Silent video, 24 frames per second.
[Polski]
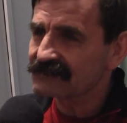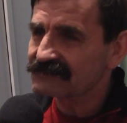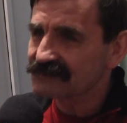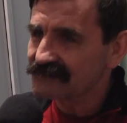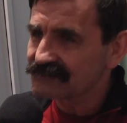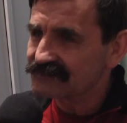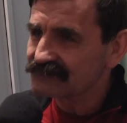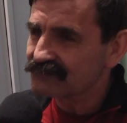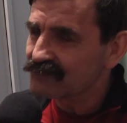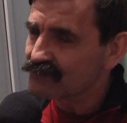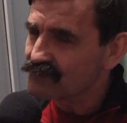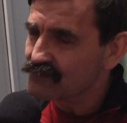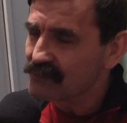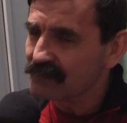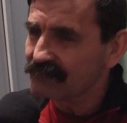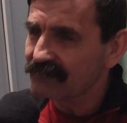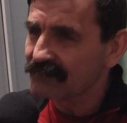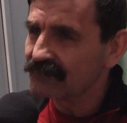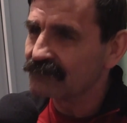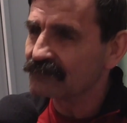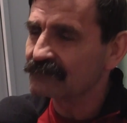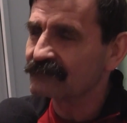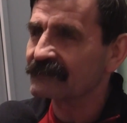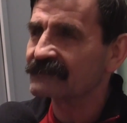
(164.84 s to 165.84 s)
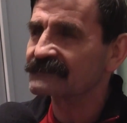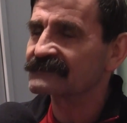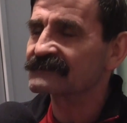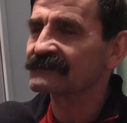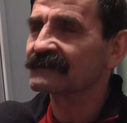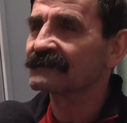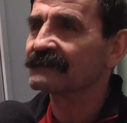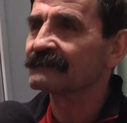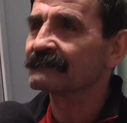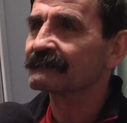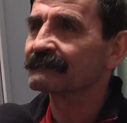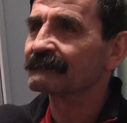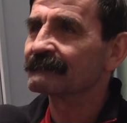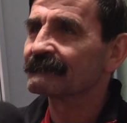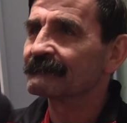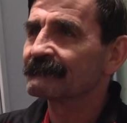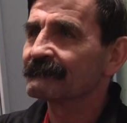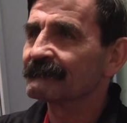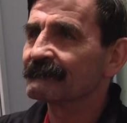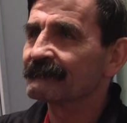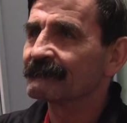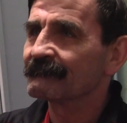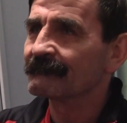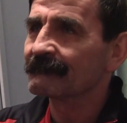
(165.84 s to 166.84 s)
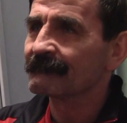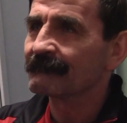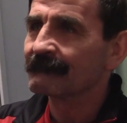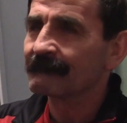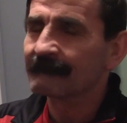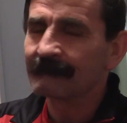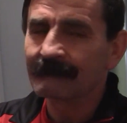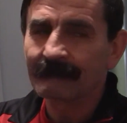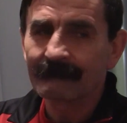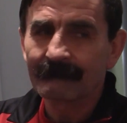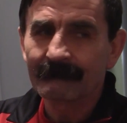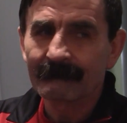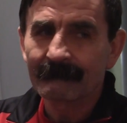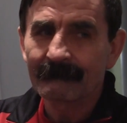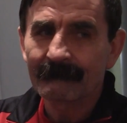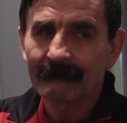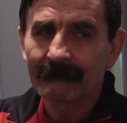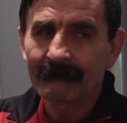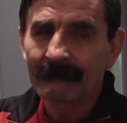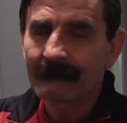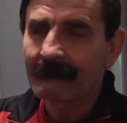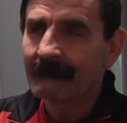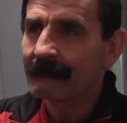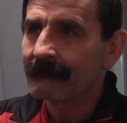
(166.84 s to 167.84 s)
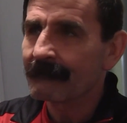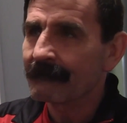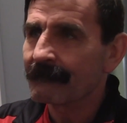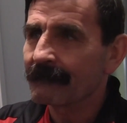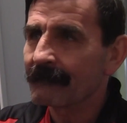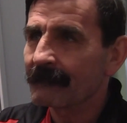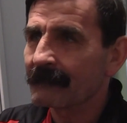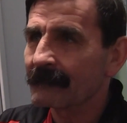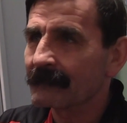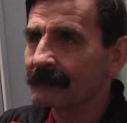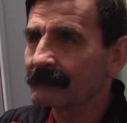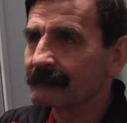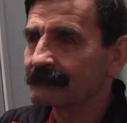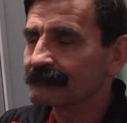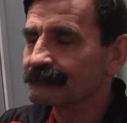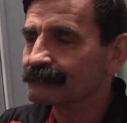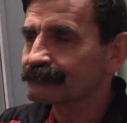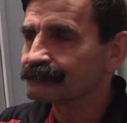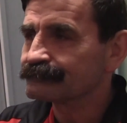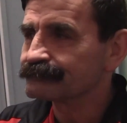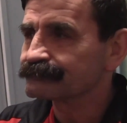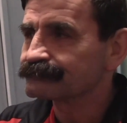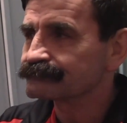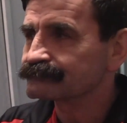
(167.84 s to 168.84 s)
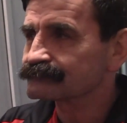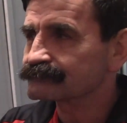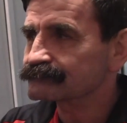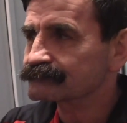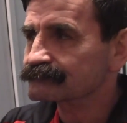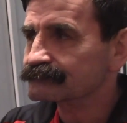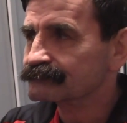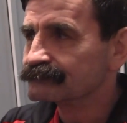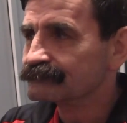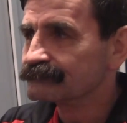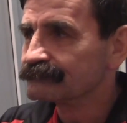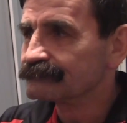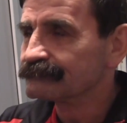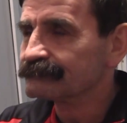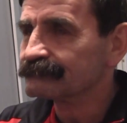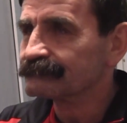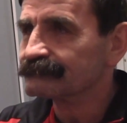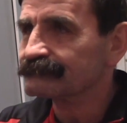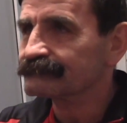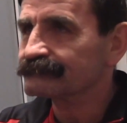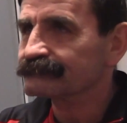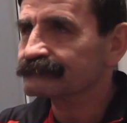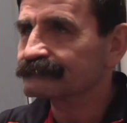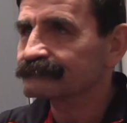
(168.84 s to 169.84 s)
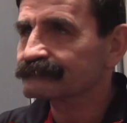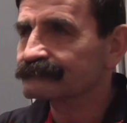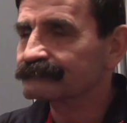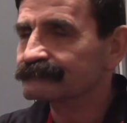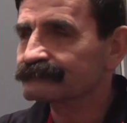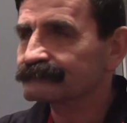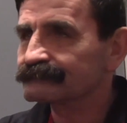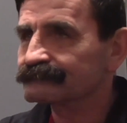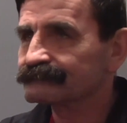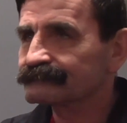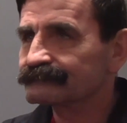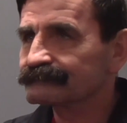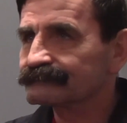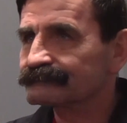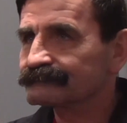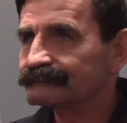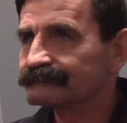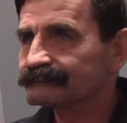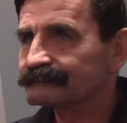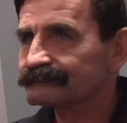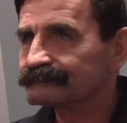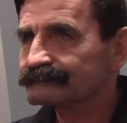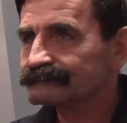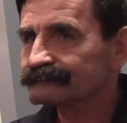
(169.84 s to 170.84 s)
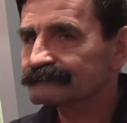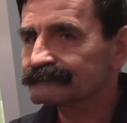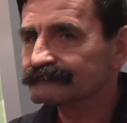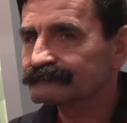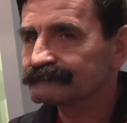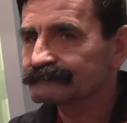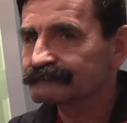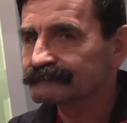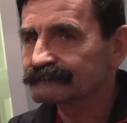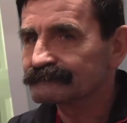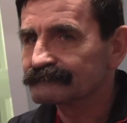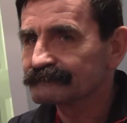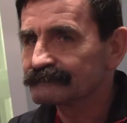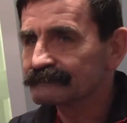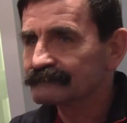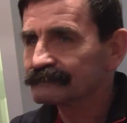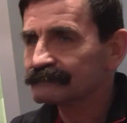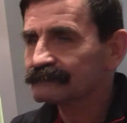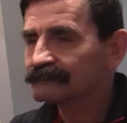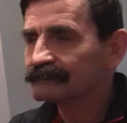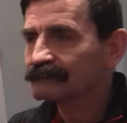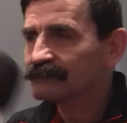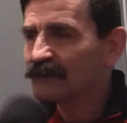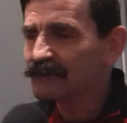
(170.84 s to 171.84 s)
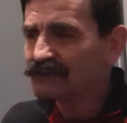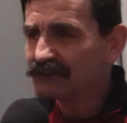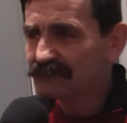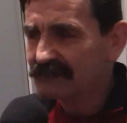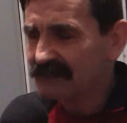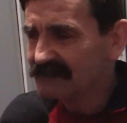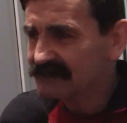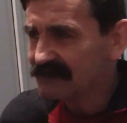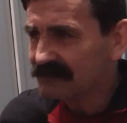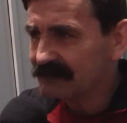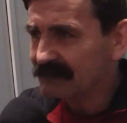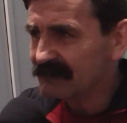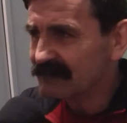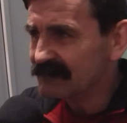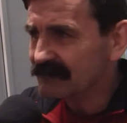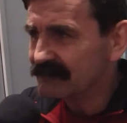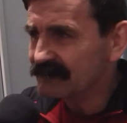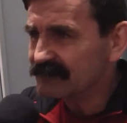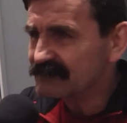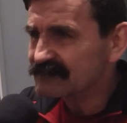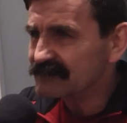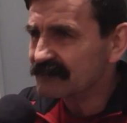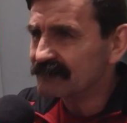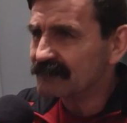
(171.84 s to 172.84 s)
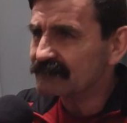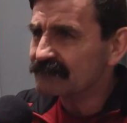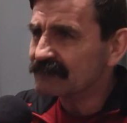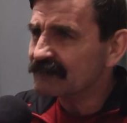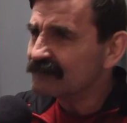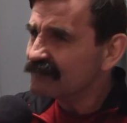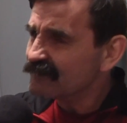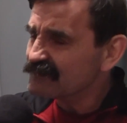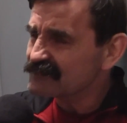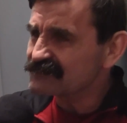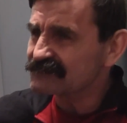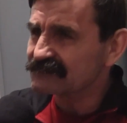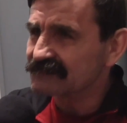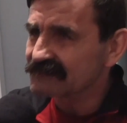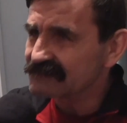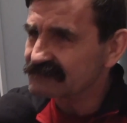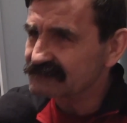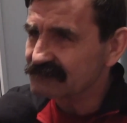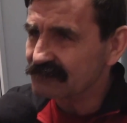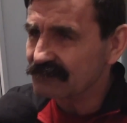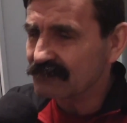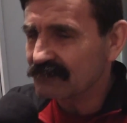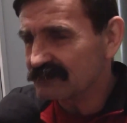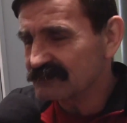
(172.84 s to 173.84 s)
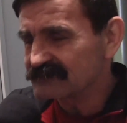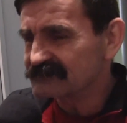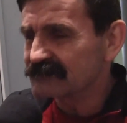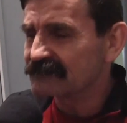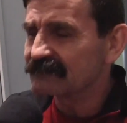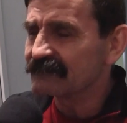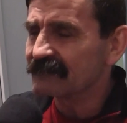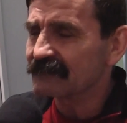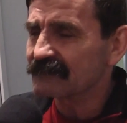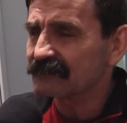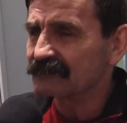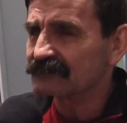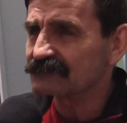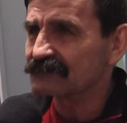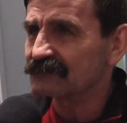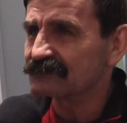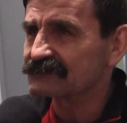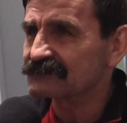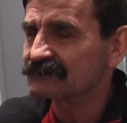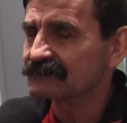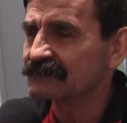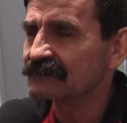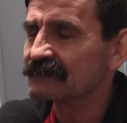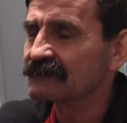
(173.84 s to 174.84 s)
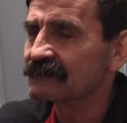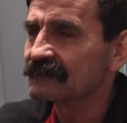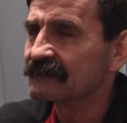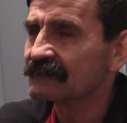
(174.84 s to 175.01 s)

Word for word: chcieć mu głowę urwać. E, Marek Pietruszek ma przerwę 30-dniową. E, e, kto w jego miejsce? No tutaj nie ma najwyższej wątpliwości, jest to Sylwek Kozowski.